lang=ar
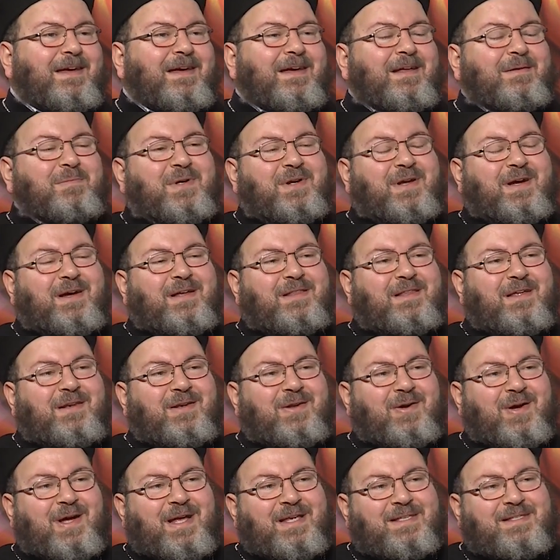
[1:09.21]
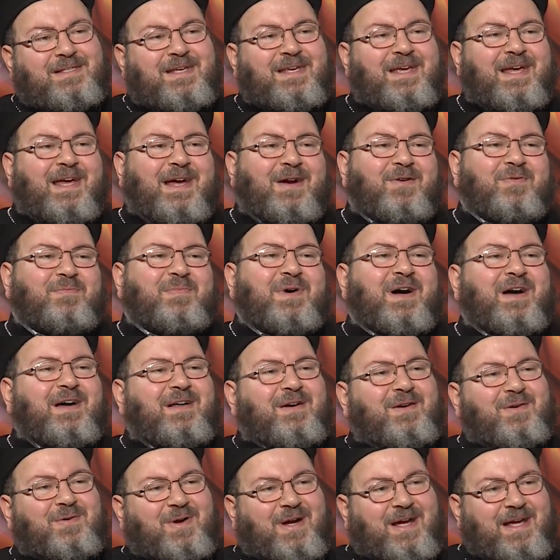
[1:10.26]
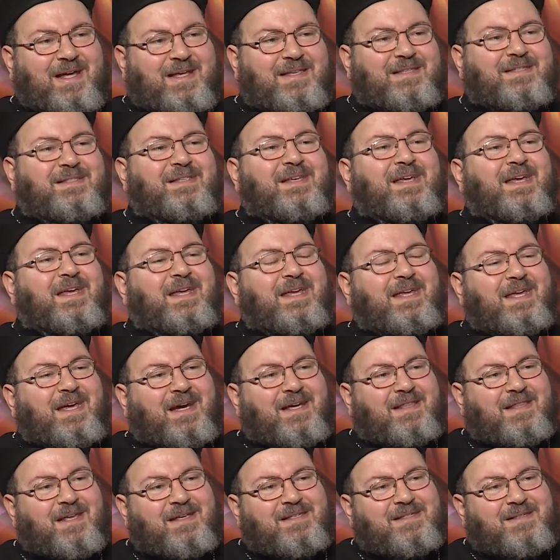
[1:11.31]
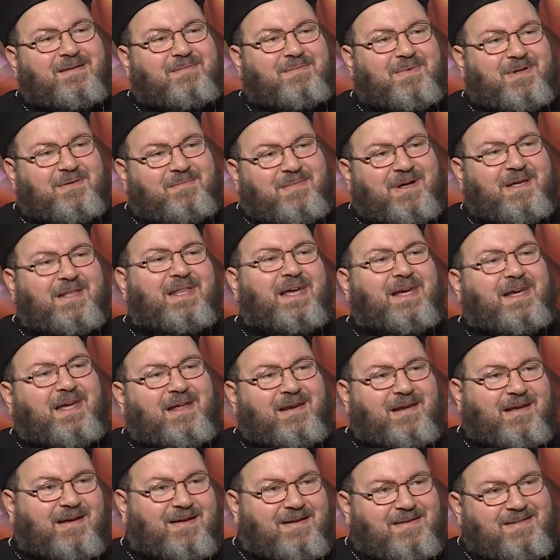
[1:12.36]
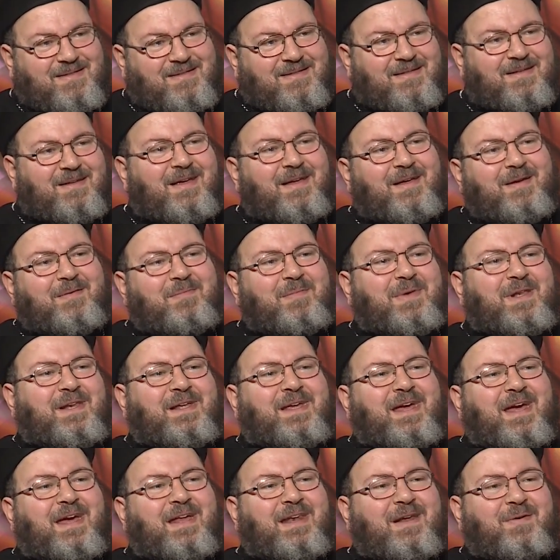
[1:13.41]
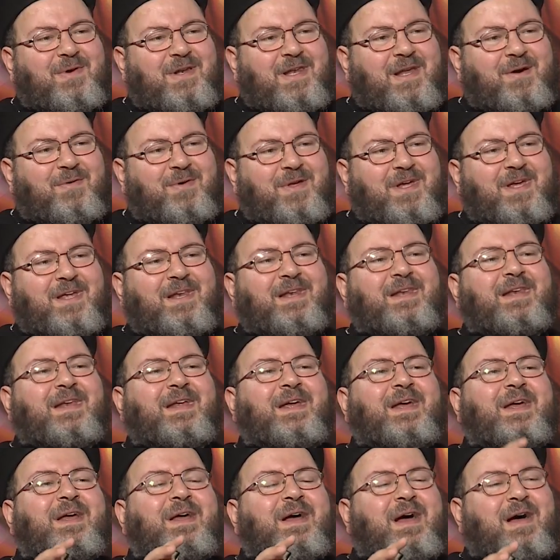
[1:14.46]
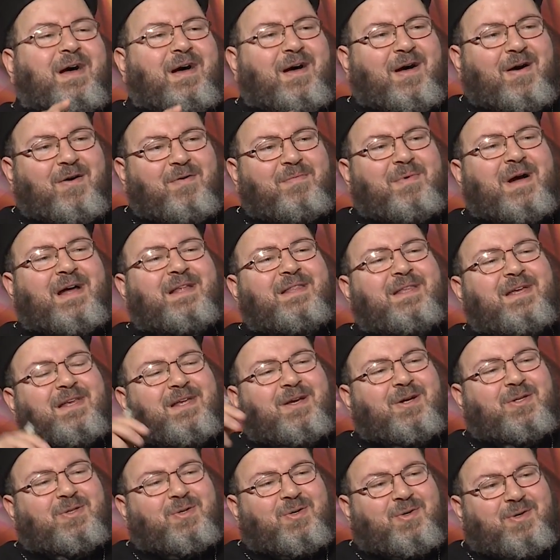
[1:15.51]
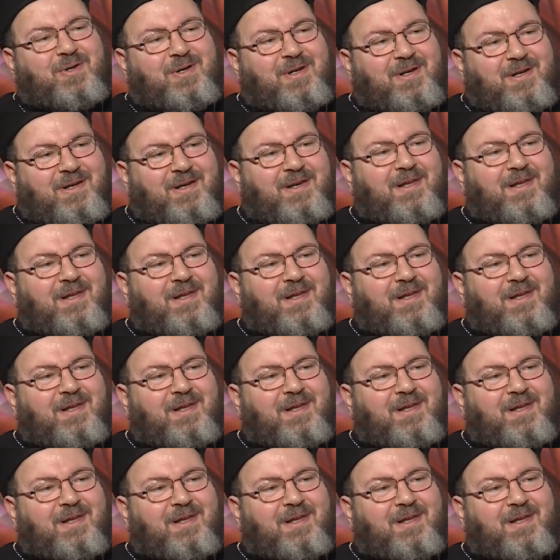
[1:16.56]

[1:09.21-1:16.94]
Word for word: المرحلة النحاسية أو بحر النحاس يختصر بالمية ده كان خاص بالكهنة واللويين مية للتطهير يعني آه وبعدين آه. يدخل